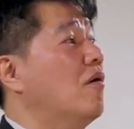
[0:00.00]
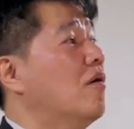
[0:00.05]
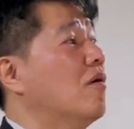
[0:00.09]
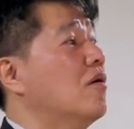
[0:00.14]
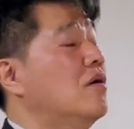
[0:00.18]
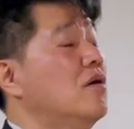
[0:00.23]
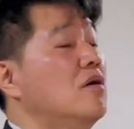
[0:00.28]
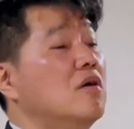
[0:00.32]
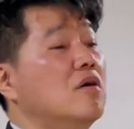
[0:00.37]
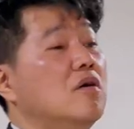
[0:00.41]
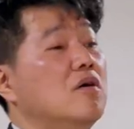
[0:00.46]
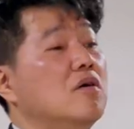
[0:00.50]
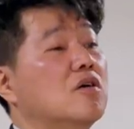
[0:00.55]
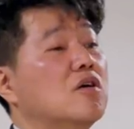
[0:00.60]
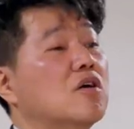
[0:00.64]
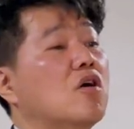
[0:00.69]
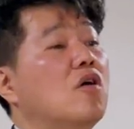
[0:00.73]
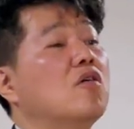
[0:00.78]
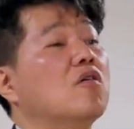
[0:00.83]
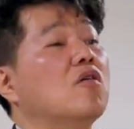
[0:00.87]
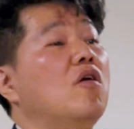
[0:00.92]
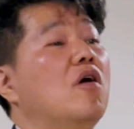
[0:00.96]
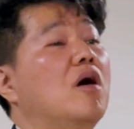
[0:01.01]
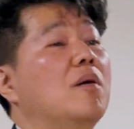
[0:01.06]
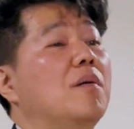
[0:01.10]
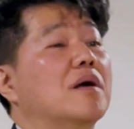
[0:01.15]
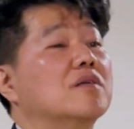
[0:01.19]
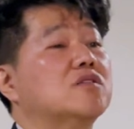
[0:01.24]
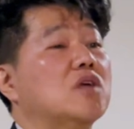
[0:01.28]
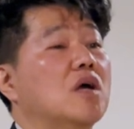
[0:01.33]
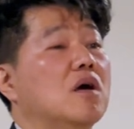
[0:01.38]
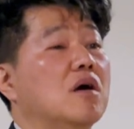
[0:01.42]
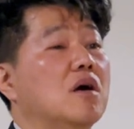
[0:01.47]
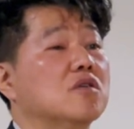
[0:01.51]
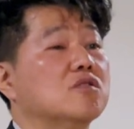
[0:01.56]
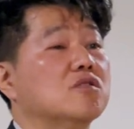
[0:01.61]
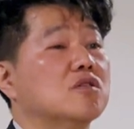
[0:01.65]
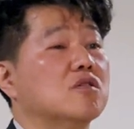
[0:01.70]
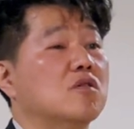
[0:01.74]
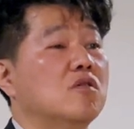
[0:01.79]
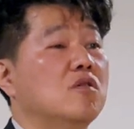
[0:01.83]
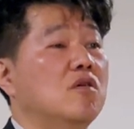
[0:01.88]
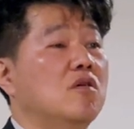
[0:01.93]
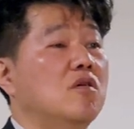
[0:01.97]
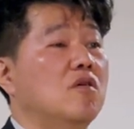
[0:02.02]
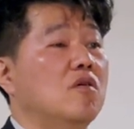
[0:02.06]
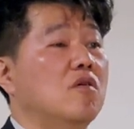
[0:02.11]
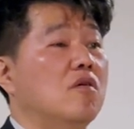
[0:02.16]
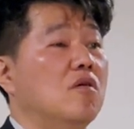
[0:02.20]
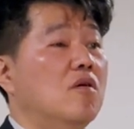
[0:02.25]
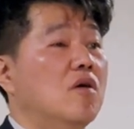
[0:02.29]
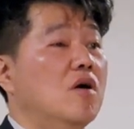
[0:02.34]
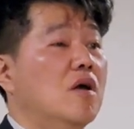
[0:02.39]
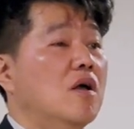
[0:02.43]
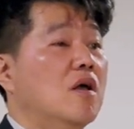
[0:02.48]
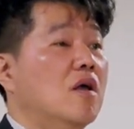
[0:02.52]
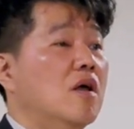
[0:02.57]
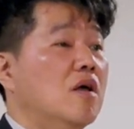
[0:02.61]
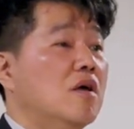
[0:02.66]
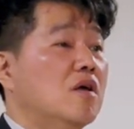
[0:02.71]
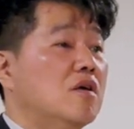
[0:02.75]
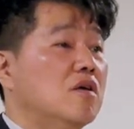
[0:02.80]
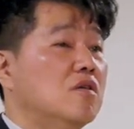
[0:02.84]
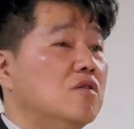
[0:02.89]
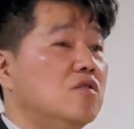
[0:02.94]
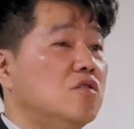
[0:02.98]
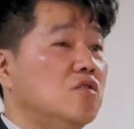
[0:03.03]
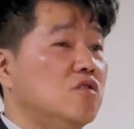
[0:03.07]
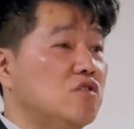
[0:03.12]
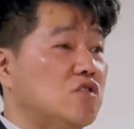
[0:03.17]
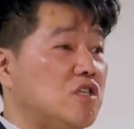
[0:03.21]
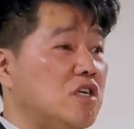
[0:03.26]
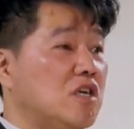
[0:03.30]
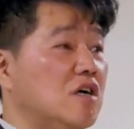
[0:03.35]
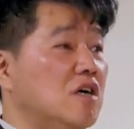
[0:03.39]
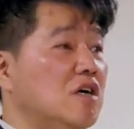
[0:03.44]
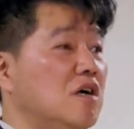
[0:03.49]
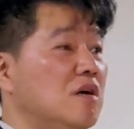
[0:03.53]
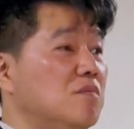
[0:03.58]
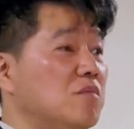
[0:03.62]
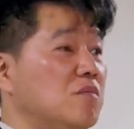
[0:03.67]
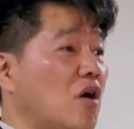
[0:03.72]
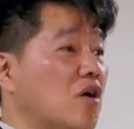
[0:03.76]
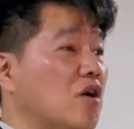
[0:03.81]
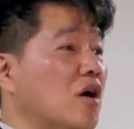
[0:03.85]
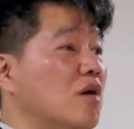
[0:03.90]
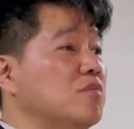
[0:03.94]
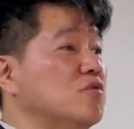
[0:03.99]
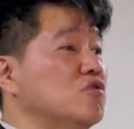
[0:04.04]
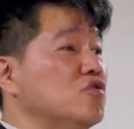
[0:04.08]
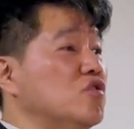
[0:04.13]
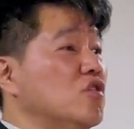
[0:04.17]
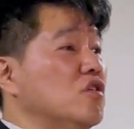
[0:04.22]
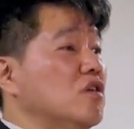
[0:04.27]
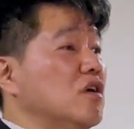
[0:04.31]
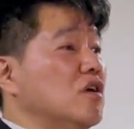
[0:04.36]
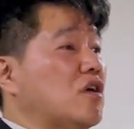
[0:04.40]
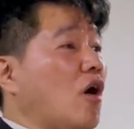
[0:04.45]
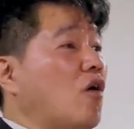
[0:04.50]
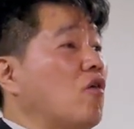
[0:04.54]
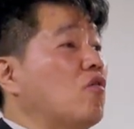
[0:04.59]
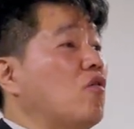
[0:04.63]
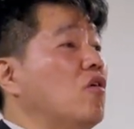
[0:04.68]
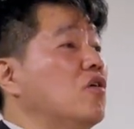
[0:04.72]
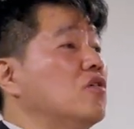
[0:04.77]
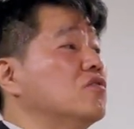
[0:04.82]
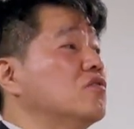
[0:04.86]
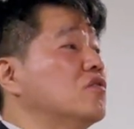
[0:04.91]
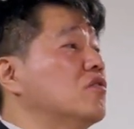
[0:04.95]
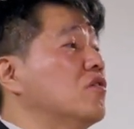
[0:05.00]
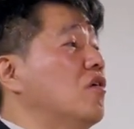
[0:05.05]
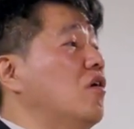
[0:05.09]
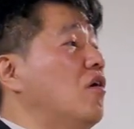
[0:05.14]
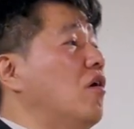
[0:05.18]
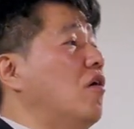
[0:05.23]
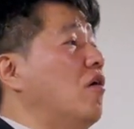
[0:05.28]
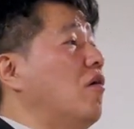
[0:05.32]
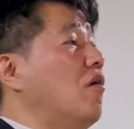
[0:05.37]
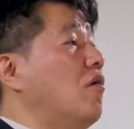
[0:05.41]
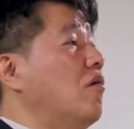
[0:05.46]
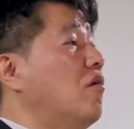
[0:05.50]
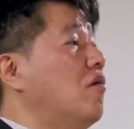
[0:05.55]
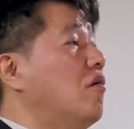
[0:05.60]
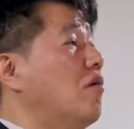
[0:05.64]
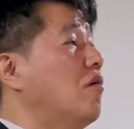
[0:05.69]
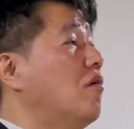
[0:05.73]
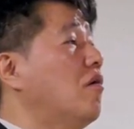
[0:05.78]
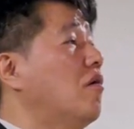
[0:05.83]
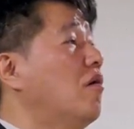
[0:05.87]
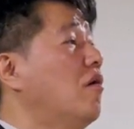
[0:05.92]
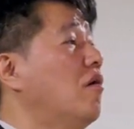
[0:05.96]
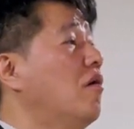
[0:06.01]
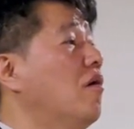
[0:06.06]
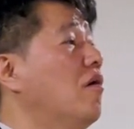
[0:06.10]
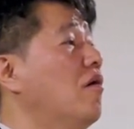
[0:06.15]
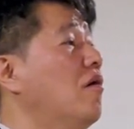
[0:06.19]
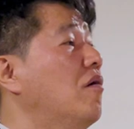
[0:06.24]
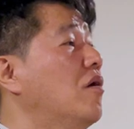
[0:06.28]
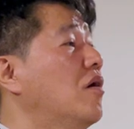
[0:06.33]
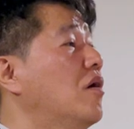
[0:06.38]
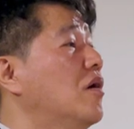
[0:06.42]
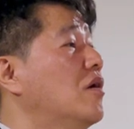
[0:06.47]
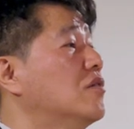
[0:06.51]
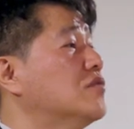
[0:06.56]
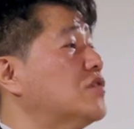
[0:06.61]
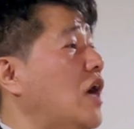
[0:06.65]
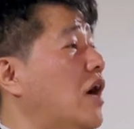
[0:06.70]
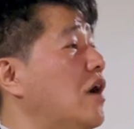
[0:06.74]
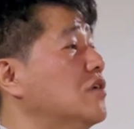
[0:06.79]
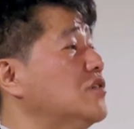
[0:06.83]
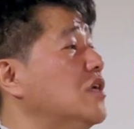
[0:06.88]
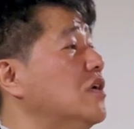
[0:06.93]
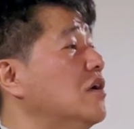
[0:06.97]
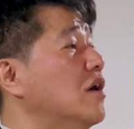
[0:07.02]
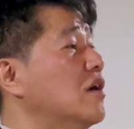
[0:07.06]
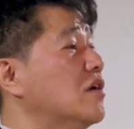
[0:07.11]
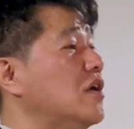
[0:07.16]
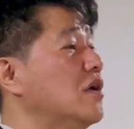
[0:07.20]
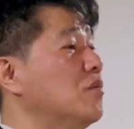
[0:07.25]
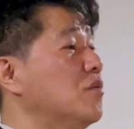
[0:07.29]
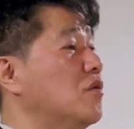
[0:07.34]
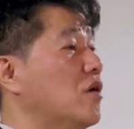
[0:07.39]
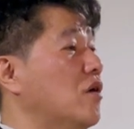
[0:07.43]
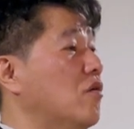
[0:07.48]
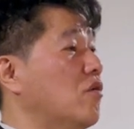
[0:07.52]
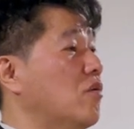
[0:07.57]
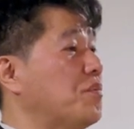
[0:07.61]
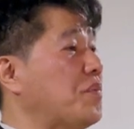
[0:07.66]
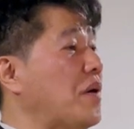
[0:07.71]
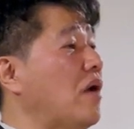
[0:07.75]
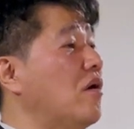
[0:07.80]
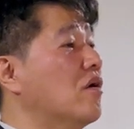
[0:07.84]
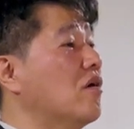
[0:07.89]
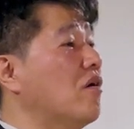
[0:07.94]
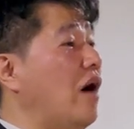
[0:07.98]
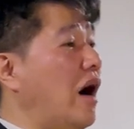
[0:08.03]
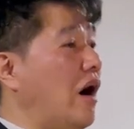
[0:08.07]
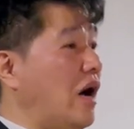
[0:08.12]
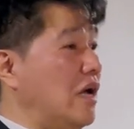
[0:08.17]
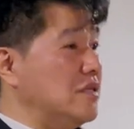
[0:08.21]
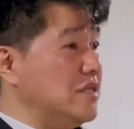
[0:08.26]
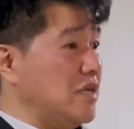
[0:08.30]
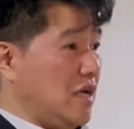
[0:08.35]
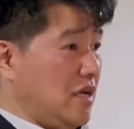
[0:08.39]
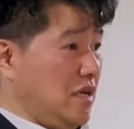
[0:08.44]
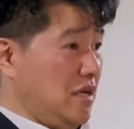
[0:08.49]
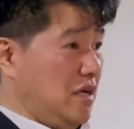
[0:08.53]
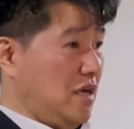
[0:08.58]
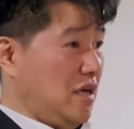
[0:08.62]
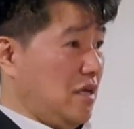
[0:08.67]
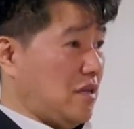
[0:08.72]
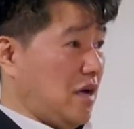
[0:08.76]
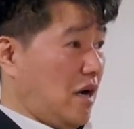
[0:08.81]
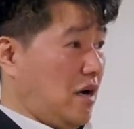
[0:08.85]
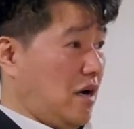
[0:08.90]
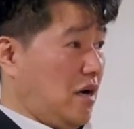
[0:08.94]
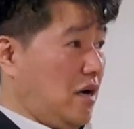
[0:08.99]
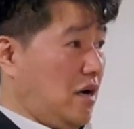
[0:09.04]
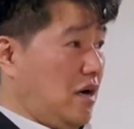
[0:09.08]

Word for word: 그, 그런 거와 마찬가지로 지금 여러분들이 겪고 있는 거, 어, 잘 생각해보라고. 별거 아니야, 이게 다.